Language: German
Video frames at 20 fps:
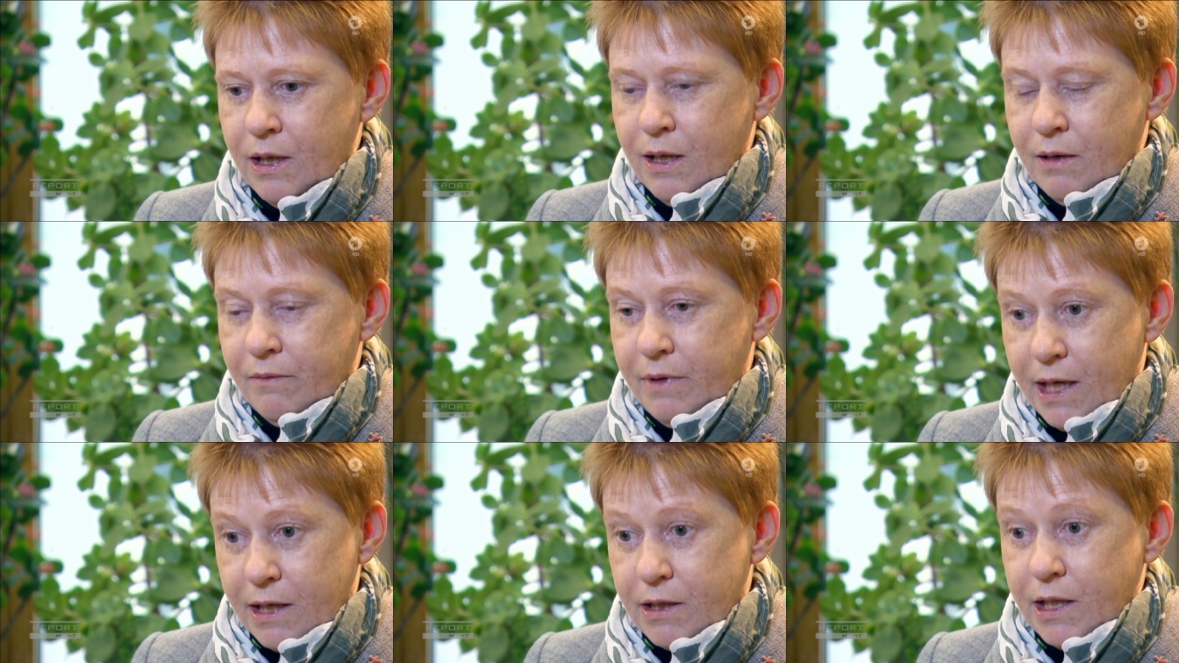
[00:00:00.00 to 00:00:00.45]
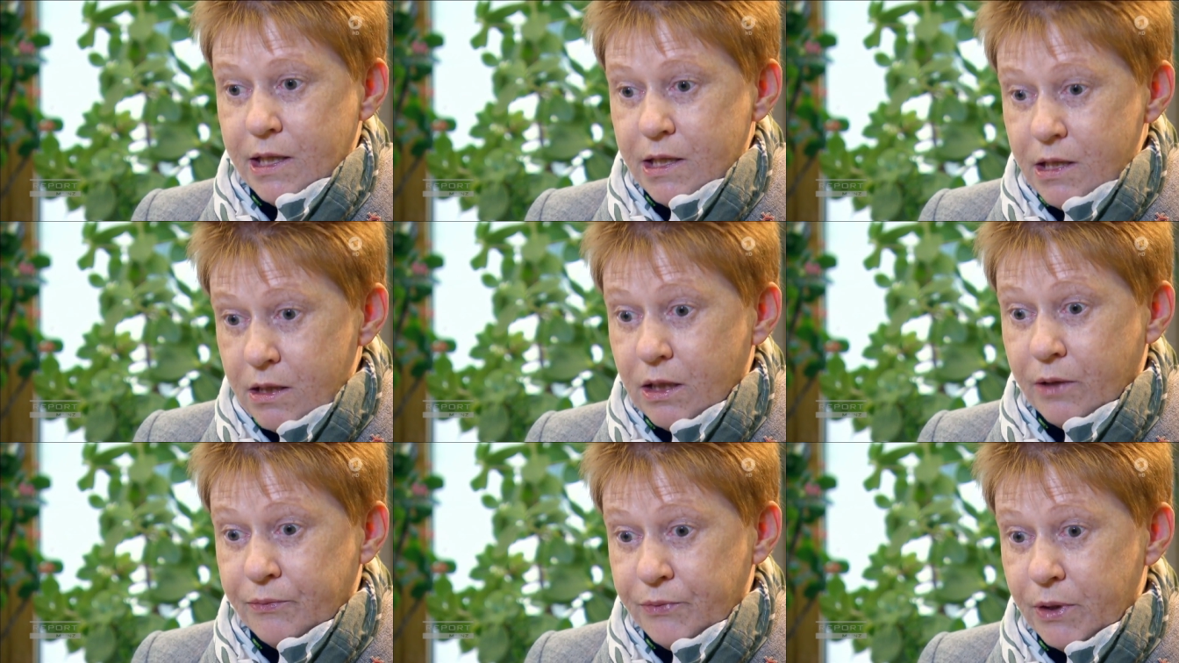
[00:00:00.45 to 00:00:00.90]
werde ich
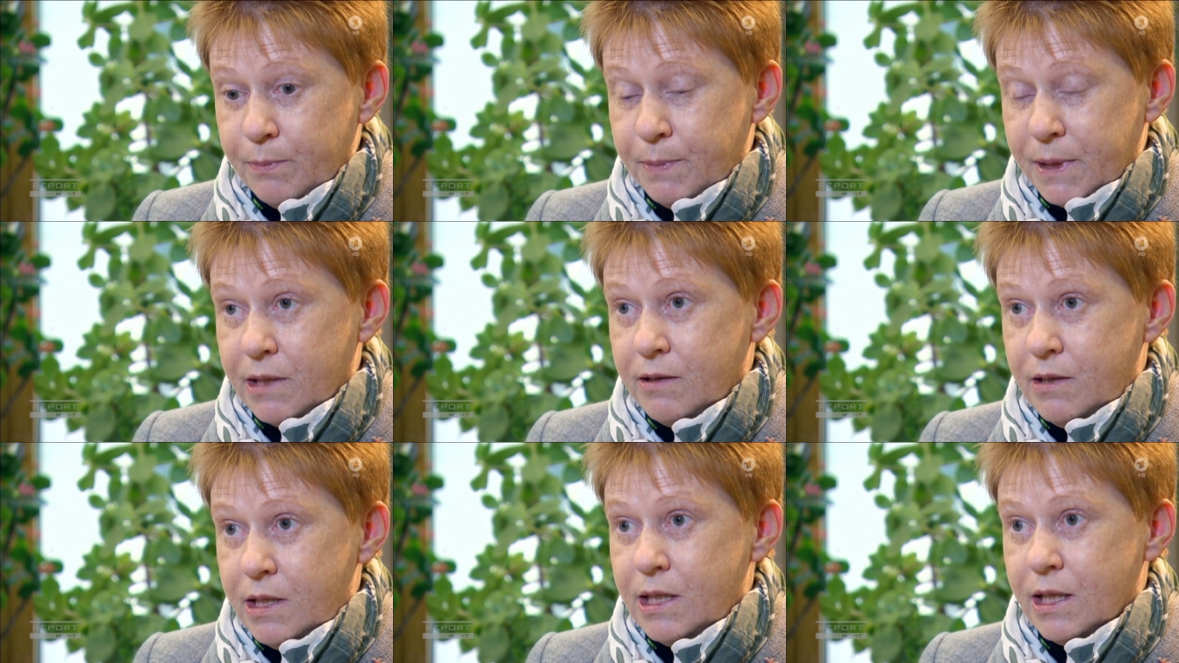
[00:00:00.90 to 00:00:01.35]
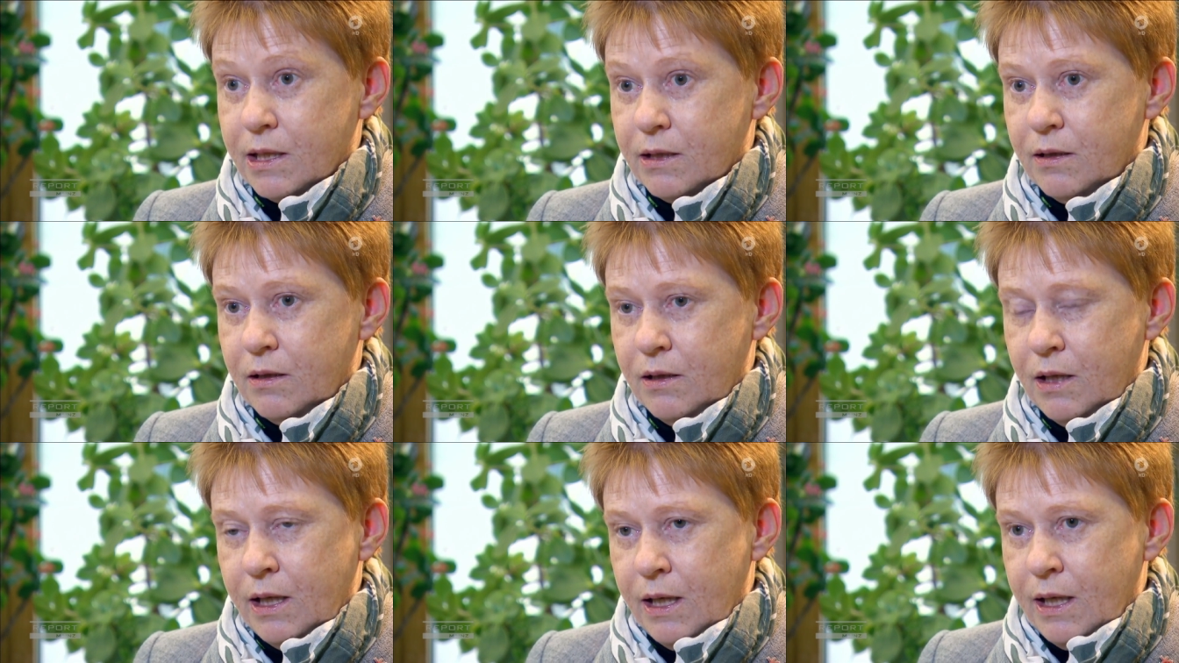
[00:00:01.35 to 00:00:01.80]
dafür
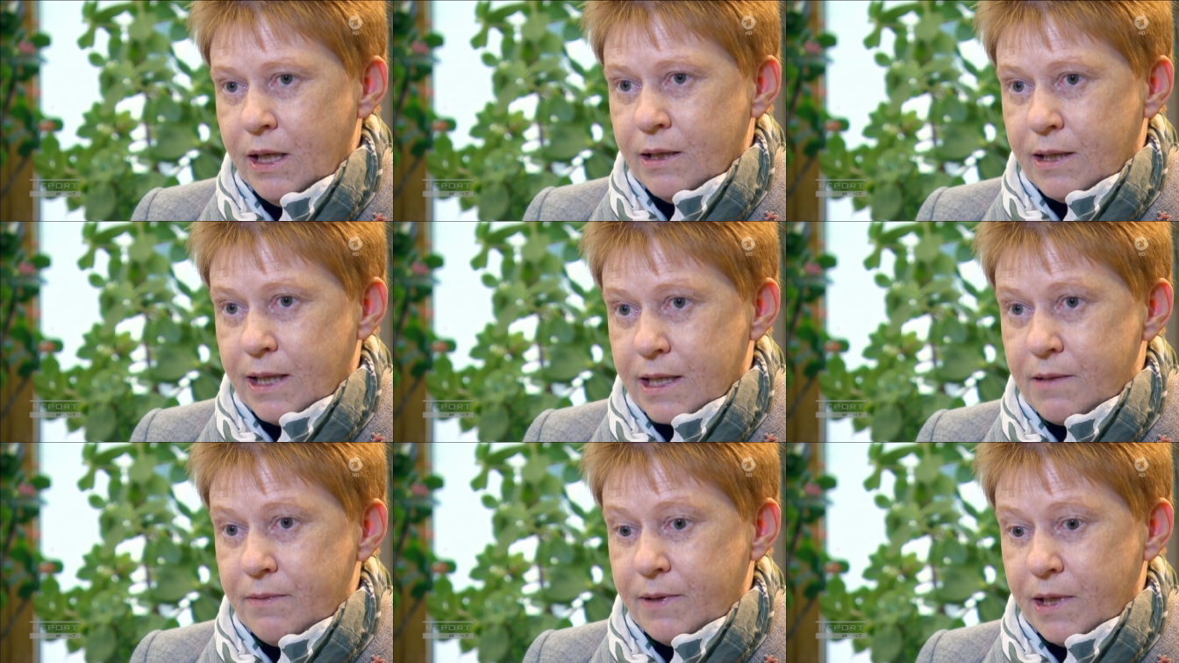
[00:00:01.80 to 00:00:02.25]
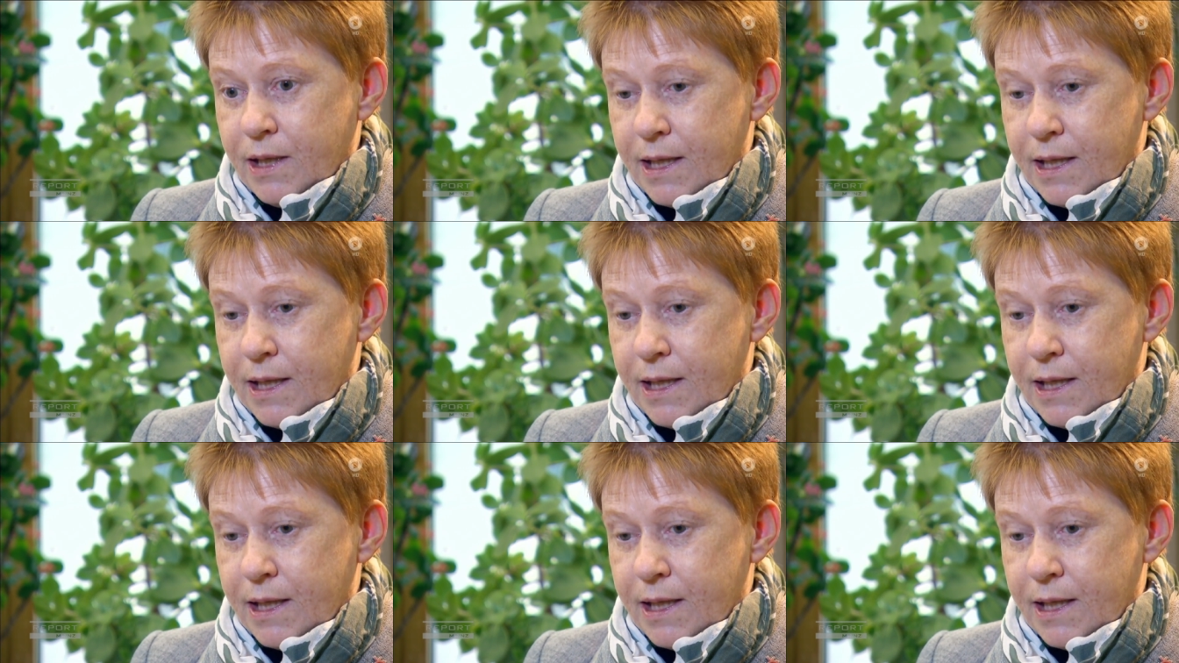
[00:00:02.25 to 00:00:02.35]
plädieren, dass wir